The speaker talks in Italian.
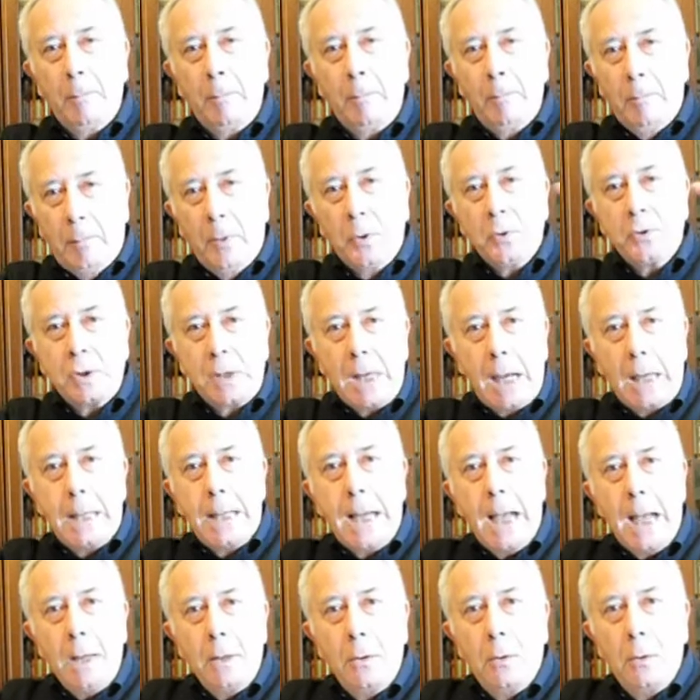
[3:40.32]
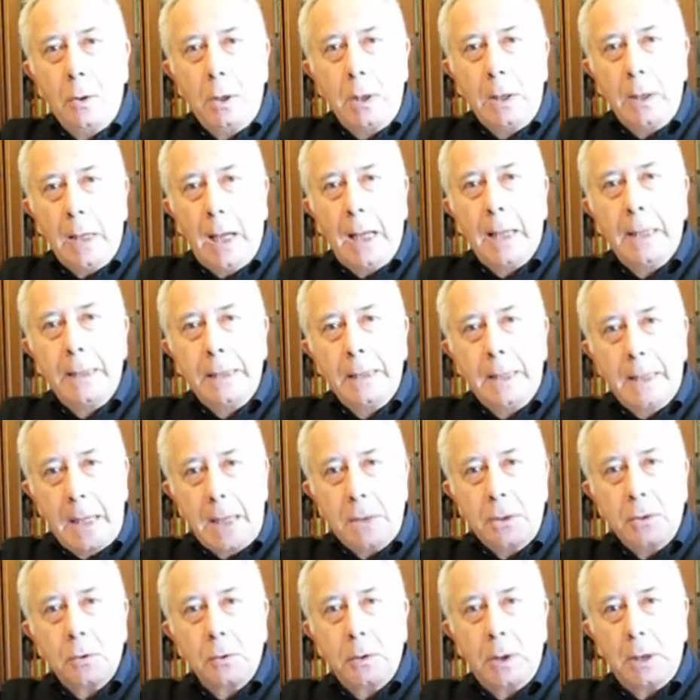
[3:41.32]
posti agli angoli
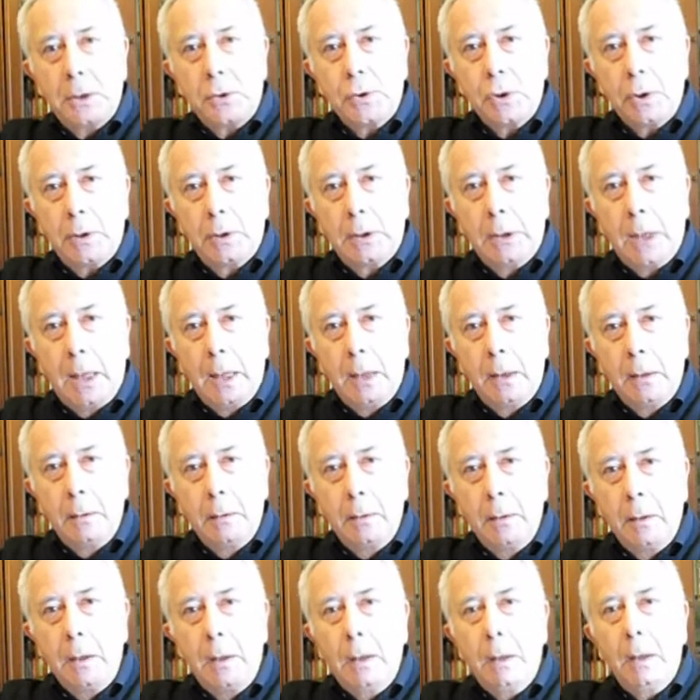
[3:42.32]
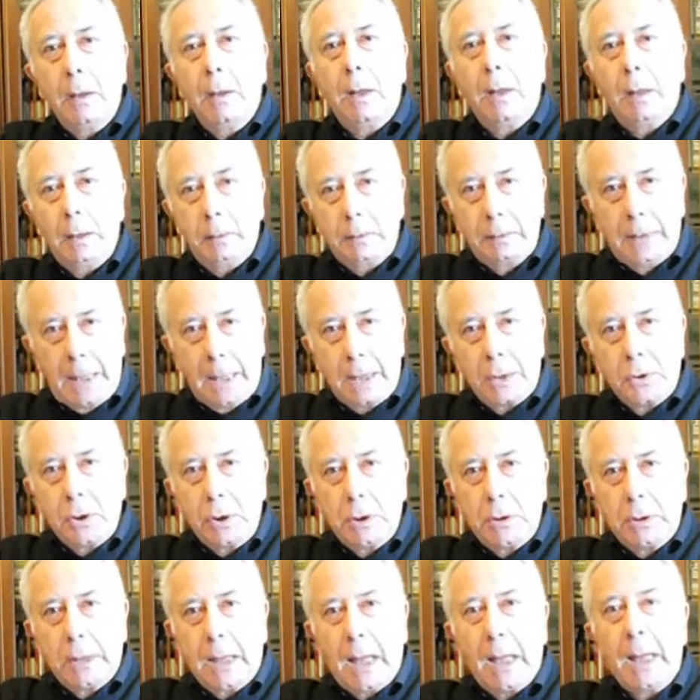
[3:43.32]
all'ingresso della città della
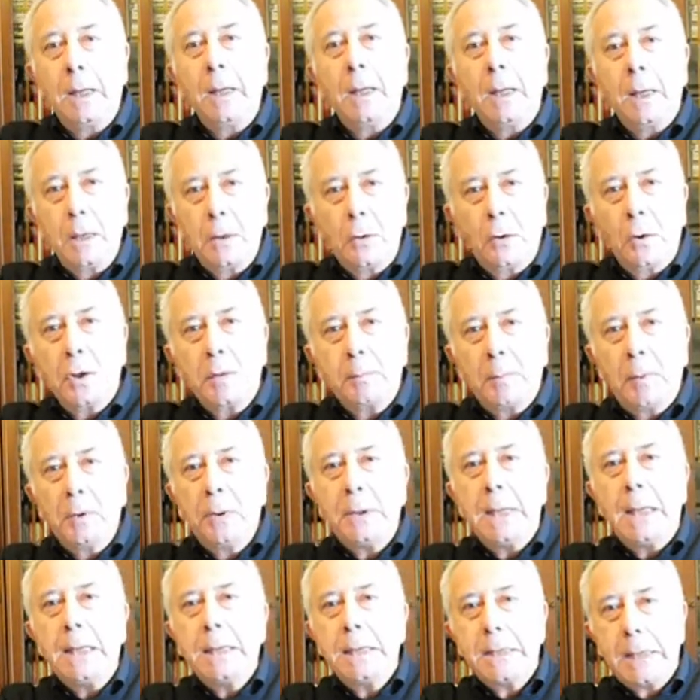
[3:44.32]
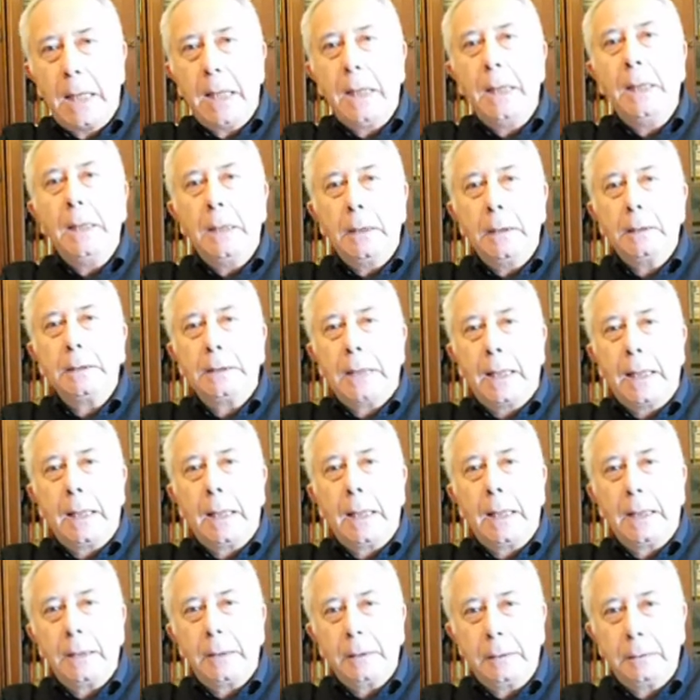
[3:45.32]
città, in corrispondenza
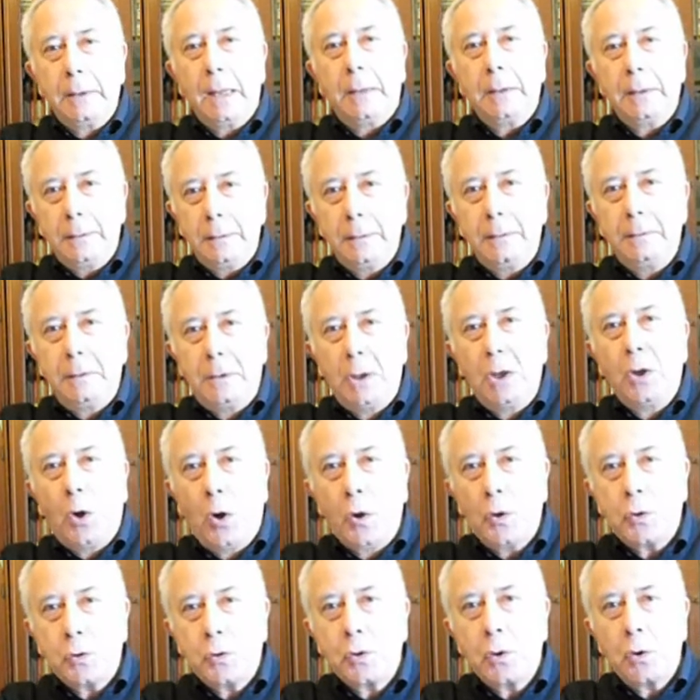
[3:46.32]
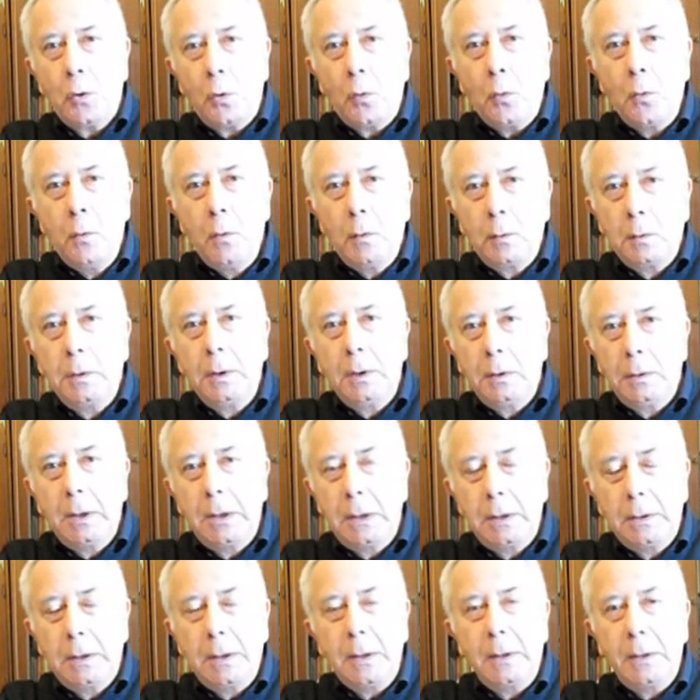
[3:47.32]
del, di, corso, di,
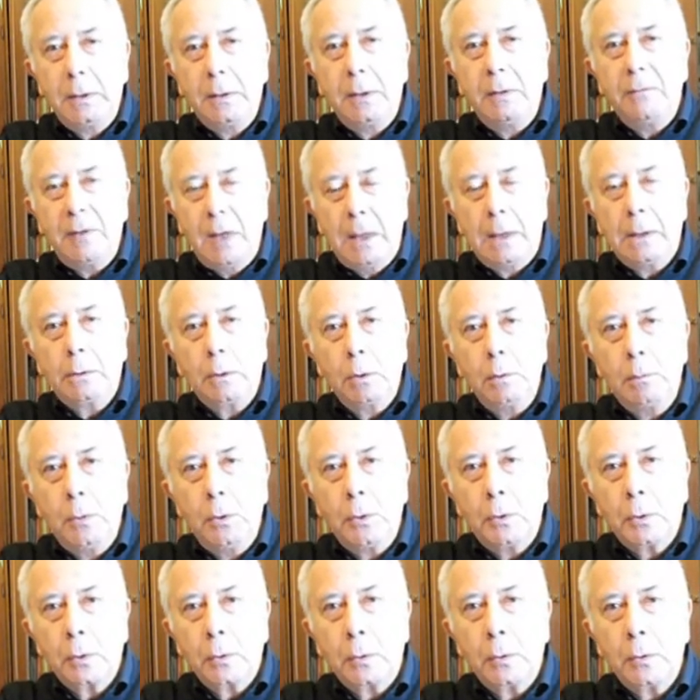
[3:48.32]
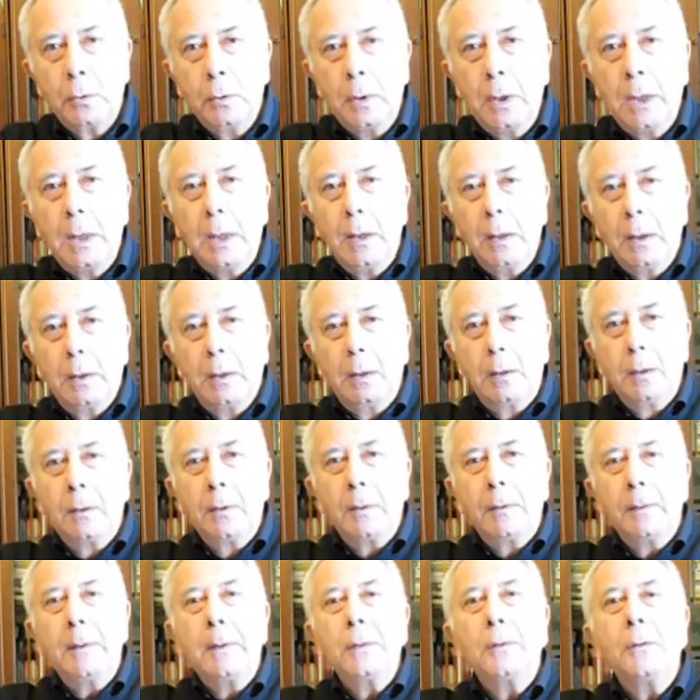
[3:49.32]
di, di Vialdo Moro.
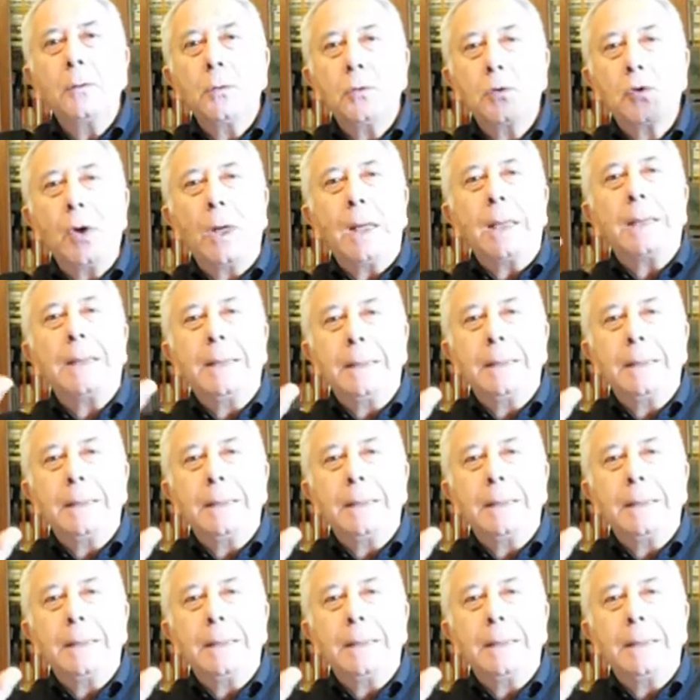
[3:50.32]
Eh, cioè,